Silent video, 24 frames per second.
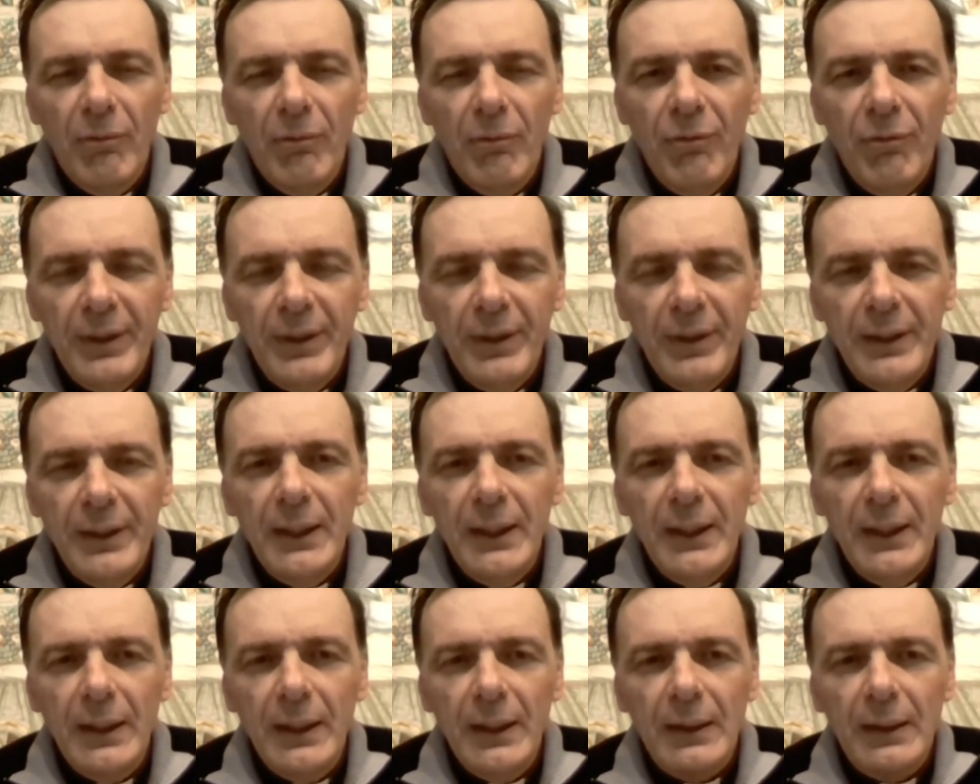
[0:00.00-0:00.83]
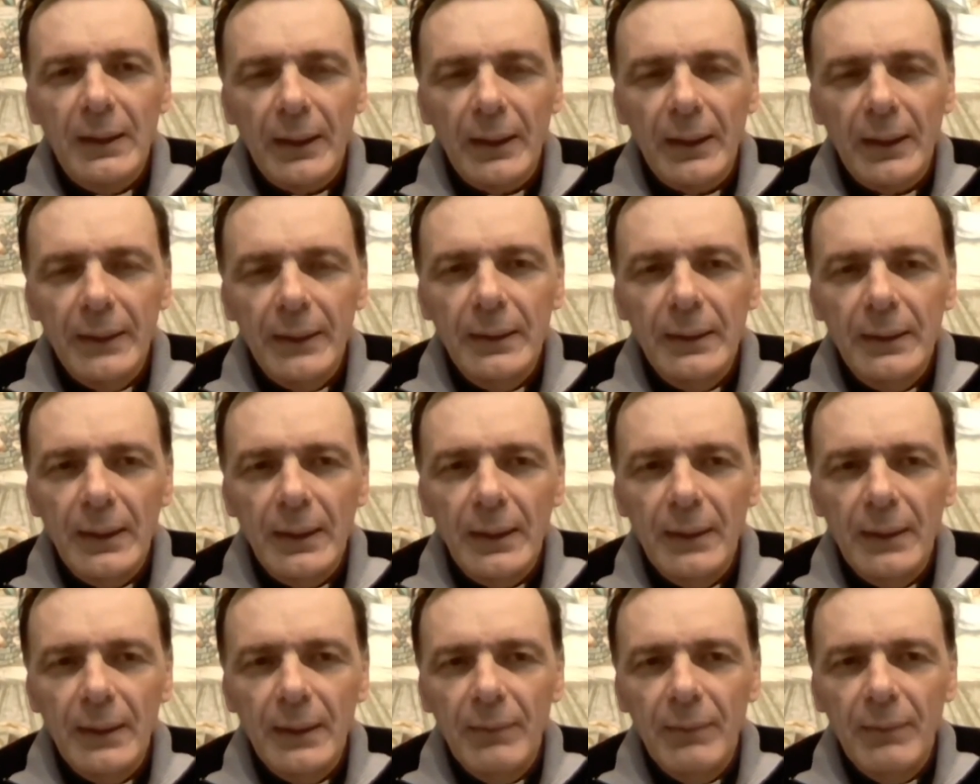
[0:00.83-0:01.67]
vedere,
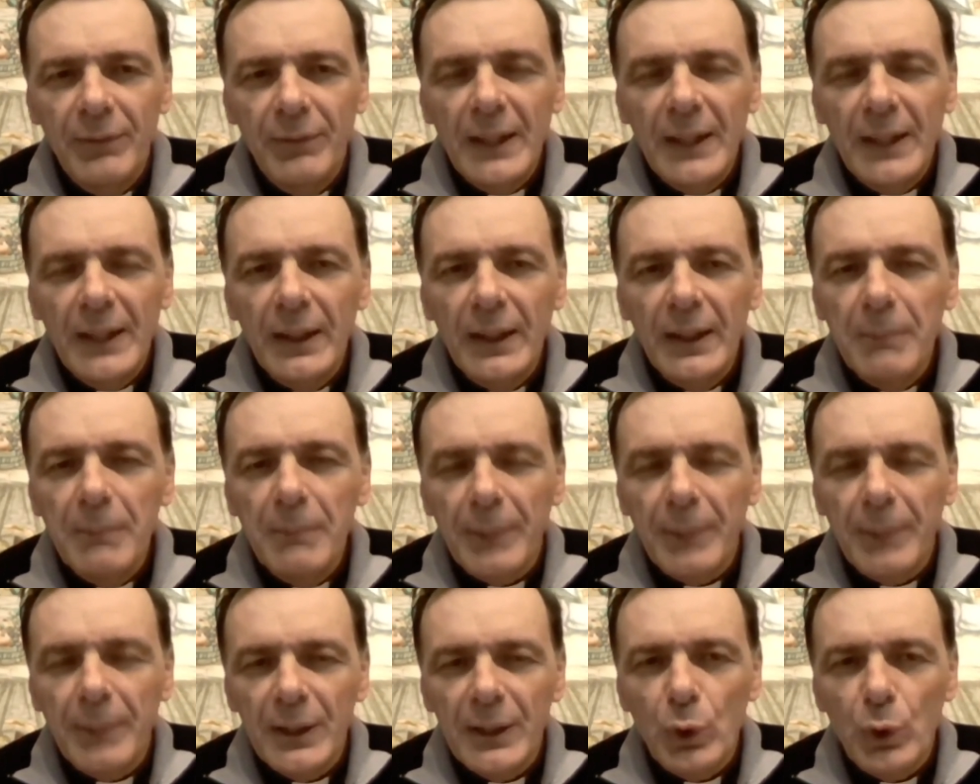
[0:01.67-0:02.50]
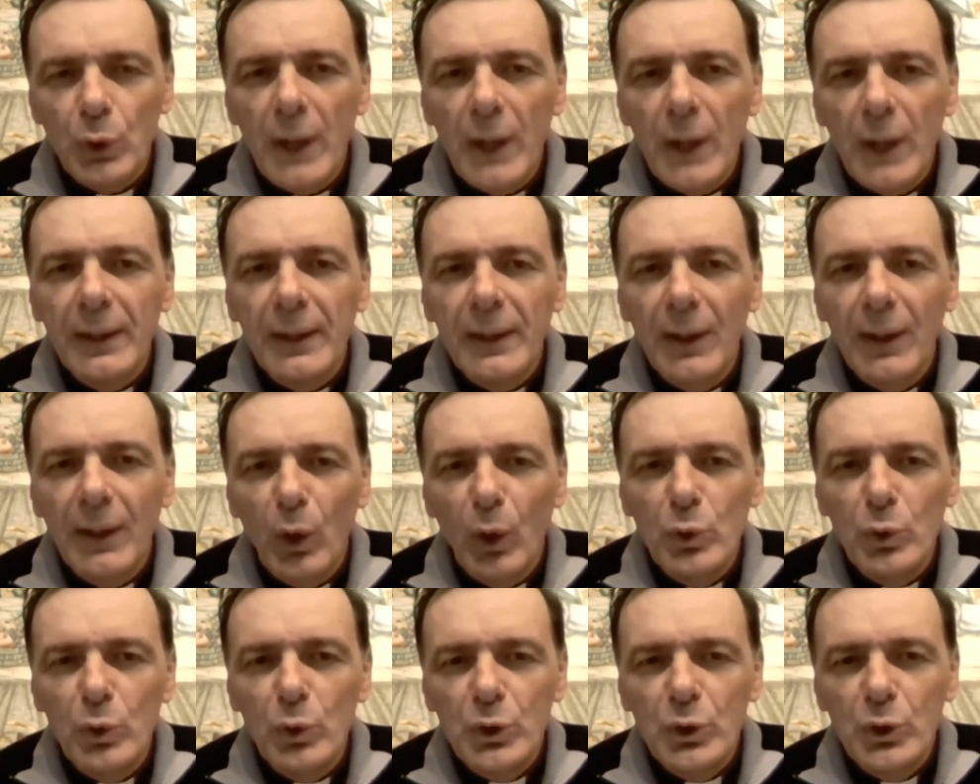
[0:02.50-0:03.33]
credere viene ripreso anche
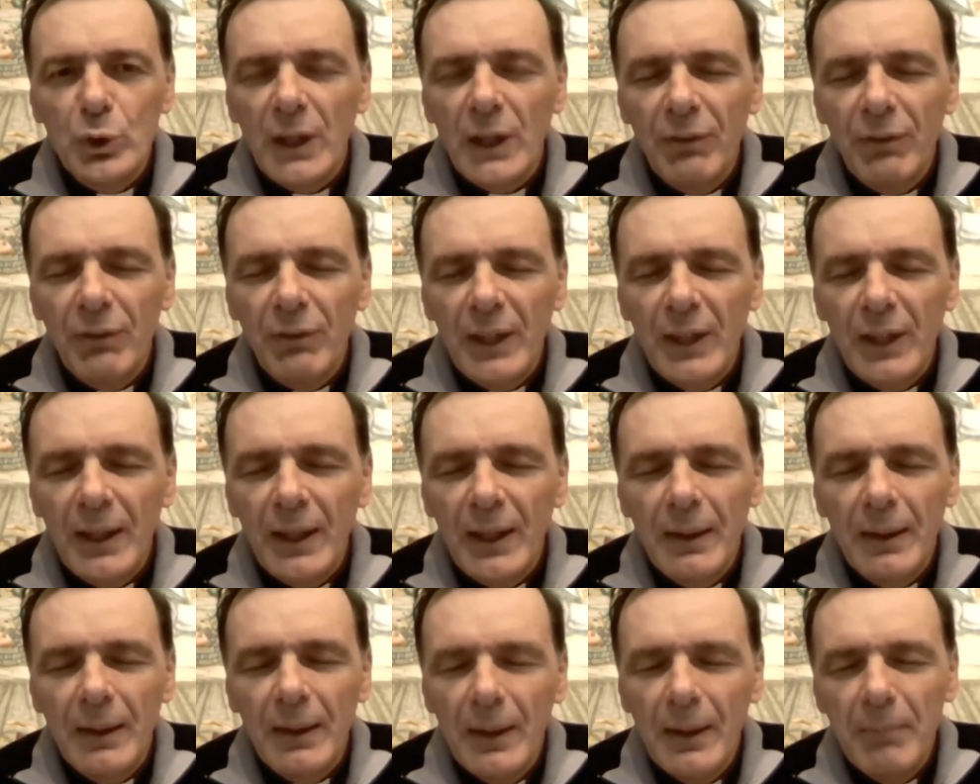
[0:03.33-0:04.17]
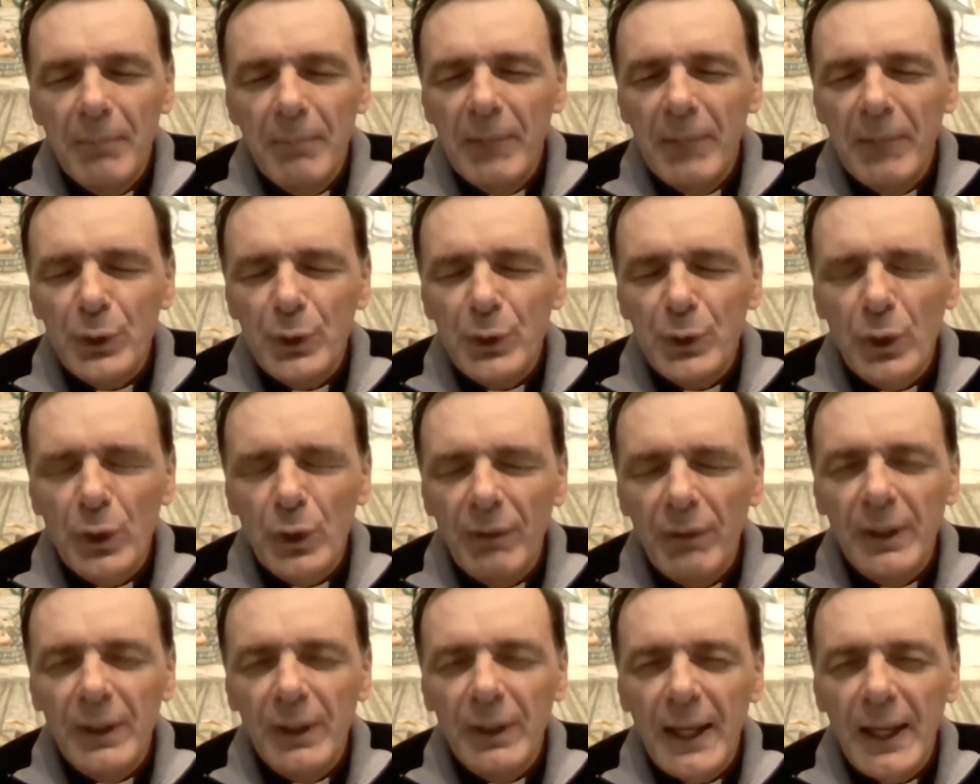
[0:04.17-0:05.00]
oggi e viene messo in
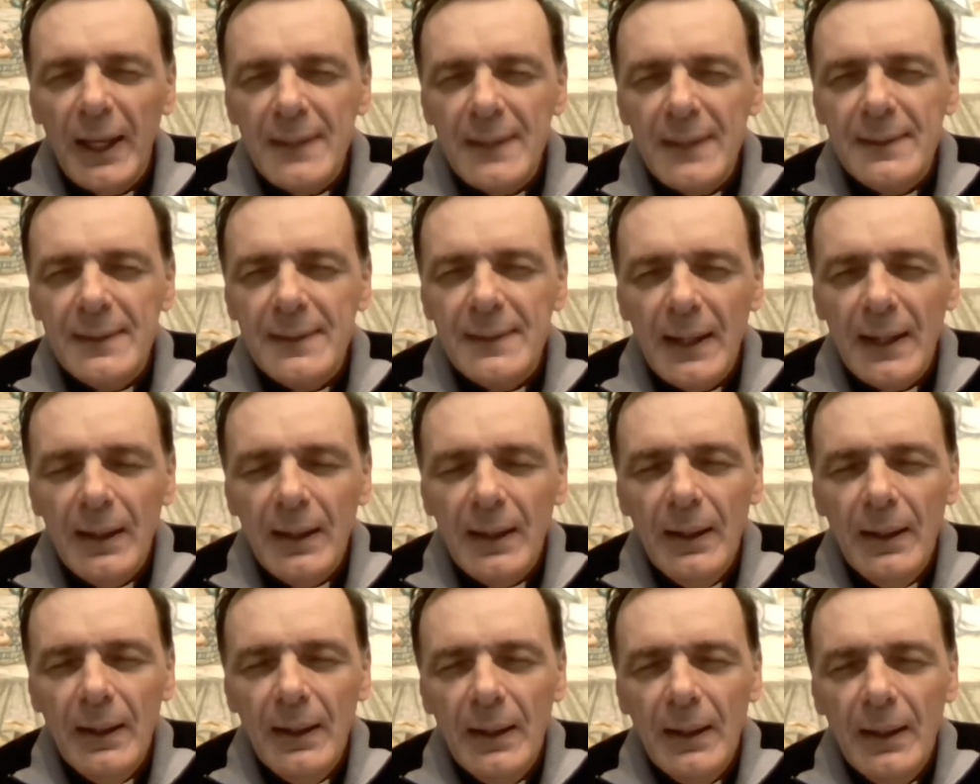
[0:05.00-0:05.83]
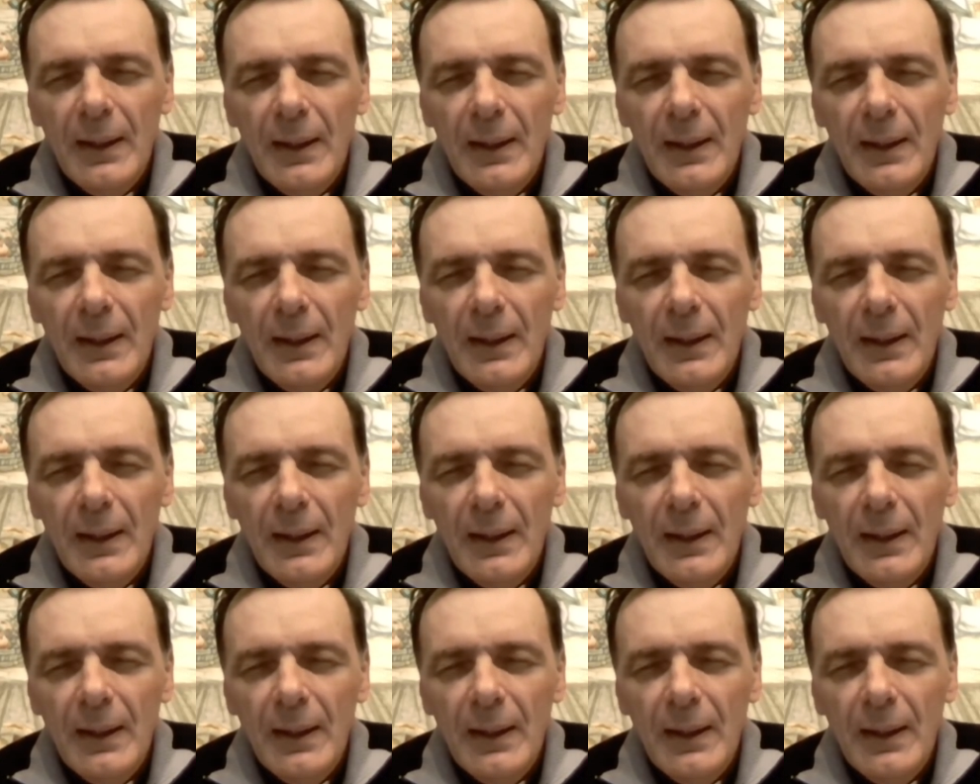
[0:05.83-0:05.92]
evidenza